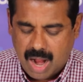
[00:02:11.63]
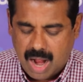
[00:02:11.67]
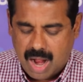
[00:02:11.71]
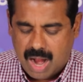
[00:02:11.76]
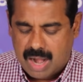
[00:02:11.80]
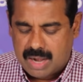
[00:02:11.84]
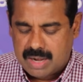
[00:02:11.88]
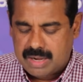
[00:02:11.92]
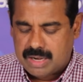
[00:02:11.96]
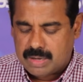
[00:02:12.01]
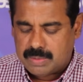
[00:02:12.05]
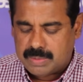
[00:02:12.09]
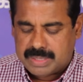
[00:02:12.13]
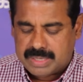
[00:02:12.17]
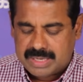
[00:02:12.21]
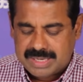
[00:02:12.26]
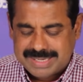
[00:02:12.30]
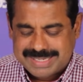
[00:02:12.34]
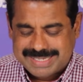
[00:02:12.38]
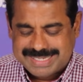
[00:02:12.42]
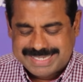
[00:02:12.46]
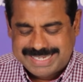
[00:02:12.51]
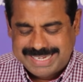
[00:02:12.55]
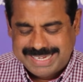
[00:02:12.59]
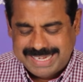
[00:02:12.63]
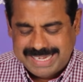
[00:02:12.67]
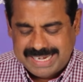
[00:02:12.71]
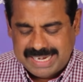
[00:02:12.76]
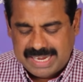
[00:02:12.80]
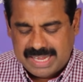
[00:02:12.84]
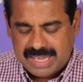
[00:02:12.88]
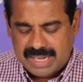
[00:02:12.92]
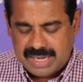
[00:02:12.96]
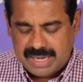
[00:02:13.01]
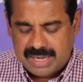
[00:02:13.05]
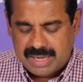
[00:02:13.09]
ஆண்டவர்
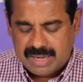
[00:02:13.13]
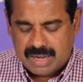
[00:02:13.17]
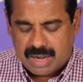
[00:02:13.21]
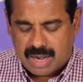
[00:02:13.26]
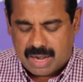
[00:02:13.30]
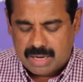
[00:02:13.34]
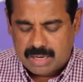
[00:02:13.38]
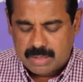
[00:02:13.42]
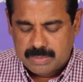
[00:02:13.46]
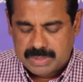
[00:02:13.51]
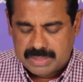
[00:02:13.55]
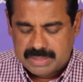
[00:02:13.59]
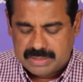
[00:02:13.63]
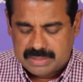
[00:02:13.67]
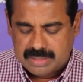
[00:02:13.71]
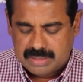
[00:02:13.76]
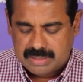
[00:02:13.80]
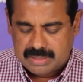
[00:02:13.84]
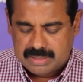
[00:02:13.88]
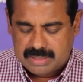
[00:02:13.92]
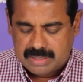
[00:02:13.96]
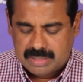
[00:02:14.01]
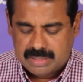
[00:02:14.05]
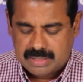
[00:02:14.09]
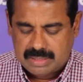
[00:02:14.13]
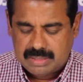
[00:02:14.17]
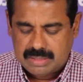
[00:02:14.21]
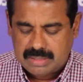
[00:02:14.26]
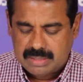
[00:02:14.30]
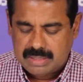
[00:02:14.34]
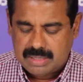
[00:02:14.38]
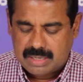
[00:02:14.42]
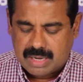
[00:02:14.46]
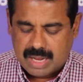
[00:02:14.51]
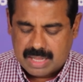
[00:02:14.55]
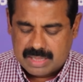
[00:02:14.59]
சீரியரின் இராணுவத்திற்கு
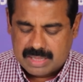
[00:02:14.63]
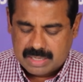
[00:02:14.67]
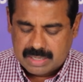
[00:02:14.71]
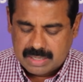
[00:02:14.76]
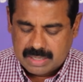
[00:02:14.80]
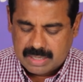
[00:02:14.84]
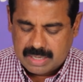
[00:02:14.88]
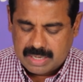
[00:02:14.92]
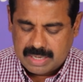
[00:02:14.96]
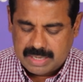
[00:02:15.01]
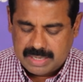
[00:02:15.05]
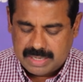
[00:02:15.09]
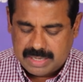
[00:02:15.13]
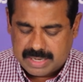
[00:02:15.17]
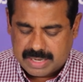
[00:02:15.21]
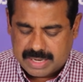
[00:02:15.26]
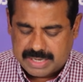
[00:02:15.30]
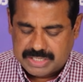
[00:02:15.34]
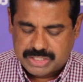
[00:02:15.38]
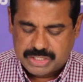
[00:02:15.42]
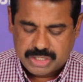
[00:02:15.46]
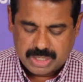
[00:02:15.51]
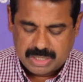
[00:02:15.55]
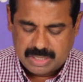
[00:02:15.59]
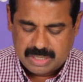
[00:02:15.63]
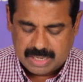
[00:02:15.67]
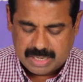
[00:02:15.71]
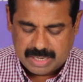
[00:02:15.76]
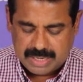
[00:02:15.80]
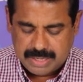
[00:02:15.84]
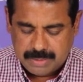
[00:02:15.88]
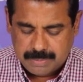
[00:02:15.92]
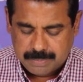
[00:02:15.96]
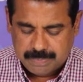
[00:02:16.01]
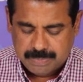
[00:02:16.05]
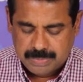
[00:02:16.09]
ரதங்களின்
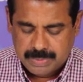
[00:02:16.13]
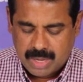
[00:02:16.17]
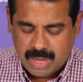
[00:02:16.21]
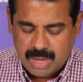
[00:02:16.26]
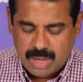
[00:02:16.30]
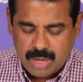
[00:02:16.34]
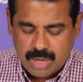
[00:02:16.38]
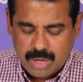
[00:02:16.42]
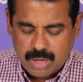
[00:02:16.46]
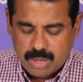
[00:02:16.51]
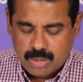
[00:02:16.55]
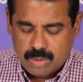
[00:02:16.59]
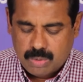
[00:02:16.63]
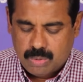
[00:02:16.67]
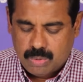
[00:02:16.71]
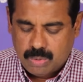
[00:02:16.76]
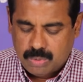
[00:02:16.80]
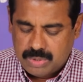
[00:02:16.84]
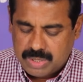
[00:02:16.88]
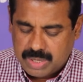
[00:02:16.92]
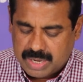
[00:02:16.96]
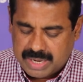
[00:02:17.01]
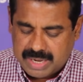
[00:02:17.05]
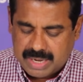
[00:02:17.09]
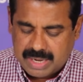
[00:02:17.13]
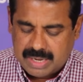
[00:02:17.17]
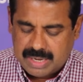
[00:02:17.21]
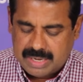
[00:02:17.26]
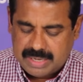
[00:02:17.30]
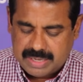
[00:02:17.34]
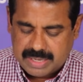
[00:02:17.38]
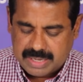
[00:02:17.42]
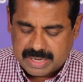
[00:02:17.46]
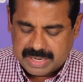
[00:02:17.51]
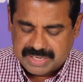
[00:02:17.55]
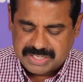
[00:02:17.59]
இறைச்சல்களையும்
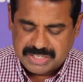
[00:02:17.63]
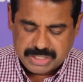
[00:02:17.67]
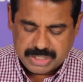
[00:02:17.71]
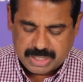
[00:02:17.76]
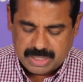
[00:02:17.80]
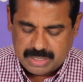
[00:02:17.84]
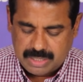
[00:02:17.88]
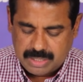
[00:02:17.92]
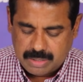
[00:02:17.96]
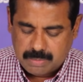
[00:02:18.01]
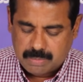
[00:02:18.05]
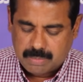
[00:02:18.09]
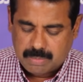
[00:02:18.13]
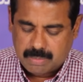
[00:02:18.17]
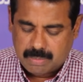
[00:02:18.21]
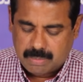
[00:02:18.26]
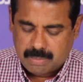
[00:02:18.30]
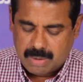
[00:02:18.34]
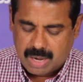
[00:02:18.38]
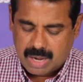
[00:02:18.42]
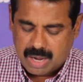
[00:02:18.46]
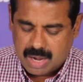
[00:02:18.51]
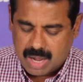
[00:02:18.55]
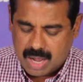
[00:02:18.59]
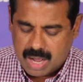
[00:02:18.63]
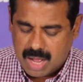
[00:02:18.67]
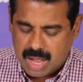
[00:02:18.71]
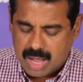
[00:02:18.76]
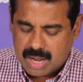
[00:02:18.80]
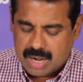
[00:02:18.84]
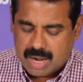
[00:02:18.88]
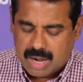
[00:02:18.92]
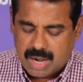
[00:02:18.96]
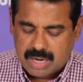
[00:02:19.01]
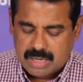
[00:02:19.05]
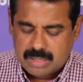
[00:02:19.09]
குதிரைகளின் இறைச்சலையும் மகா
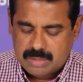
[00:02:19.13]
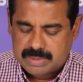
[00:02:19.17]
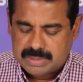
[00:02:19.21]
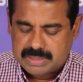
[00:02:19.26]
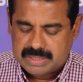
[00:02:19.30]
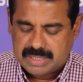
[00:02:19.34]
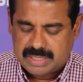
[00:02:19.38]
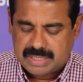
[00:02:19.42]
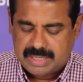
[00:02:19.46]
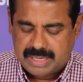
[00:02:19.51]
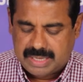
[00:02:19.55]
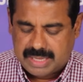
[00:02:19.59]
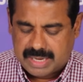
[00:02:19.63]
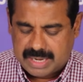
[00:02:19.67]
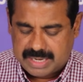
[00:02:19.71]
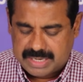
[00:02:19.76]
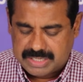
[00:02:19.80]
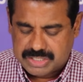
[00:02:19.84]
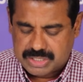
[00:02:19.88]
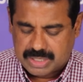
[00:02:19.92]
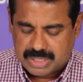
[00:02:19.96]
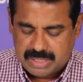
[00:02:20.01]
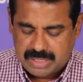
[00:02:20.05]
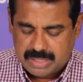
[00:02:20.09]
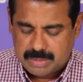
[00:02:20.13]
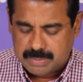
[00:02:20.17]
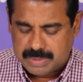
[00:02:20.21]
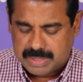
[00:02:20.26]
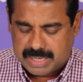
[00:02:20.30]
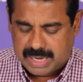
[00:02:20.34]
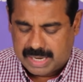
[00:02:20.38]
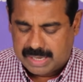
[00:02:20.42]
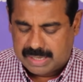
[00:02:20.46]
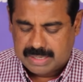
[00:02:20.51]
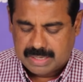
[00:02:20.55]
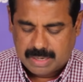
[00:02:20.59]
இராணுவத்தின் இறைச்சலையும்
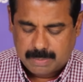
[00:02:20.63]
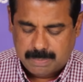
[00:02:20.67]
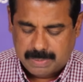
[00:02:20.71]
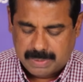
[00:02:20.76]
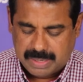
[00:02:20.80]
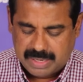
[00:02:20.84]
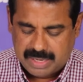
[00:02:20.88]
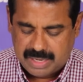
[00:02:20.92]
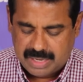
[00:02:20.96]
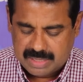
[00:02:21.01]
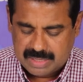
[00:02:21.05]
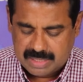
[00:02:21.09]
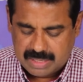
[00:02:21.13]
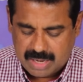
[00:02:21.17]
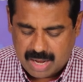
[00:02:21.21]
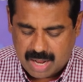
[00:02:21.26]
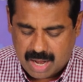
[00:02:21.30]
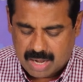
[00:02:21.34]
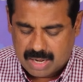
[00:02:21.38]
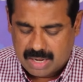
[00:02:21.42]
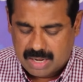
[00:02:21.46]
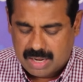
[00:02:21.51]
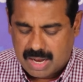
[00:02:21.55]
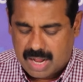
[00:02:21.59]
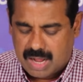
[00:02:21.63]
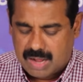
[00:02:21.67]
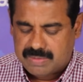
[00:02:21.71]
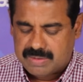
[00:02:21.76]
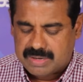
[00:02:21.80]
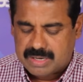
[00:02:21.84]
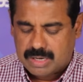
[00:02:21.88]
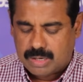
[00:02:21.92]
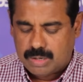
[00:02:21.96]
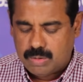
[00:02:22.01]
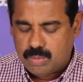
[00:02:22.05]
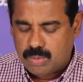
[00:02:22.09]
கேட்க பண்ணினதினால்
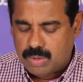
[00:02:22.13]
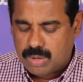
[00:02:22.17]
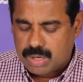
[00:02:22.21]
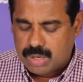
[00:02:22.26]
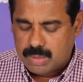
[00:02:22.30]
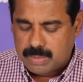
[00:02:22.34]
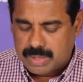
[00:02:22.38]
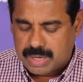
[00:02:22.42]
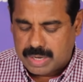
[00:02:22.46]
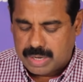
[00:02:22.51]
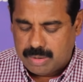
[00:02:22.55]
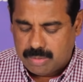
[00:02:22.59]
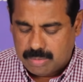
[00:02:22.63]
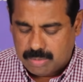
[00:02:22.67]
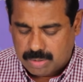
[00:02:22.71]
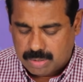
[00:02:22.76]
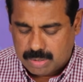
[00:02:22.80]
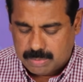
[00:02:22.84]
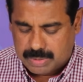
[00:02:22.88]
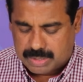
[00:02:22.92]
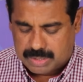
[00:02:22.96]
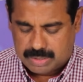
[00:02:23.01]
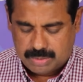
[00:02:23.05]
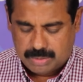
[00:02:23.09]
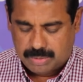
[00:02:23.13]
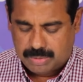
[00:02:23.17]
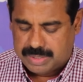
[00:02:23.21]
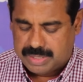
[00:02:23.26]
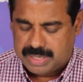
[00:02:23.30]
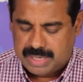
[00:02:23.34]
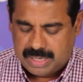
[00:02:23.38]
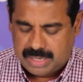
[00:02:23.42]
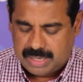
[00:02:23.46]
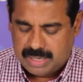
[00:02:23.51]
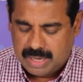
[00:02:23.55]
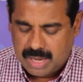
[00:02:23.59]
அவர்கள் ஒருவரை ஒருவர்
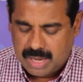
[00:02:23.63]
நோக்கி